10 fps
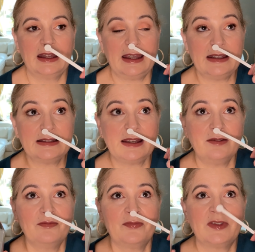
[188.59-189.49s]
Este
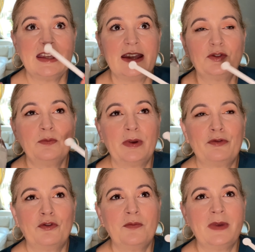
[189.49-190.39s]
ya es un
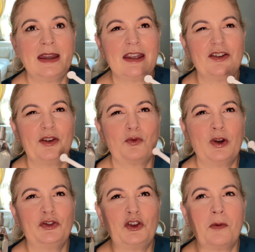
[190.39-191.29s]
perfume que yo lo
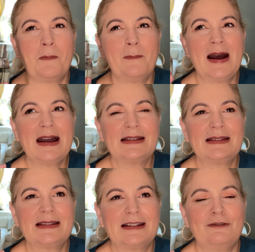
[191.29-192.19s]
encuentro
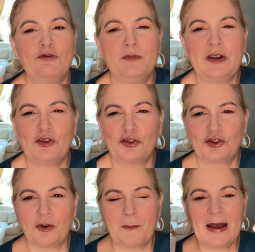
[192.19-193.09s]
más
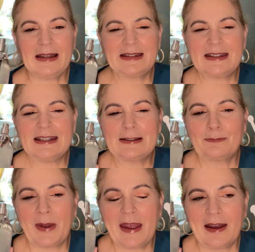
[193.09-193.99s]
luminoso, más
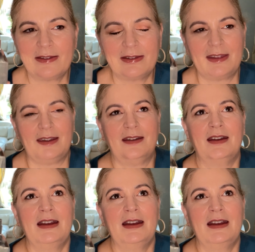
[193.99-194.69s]
chispeante,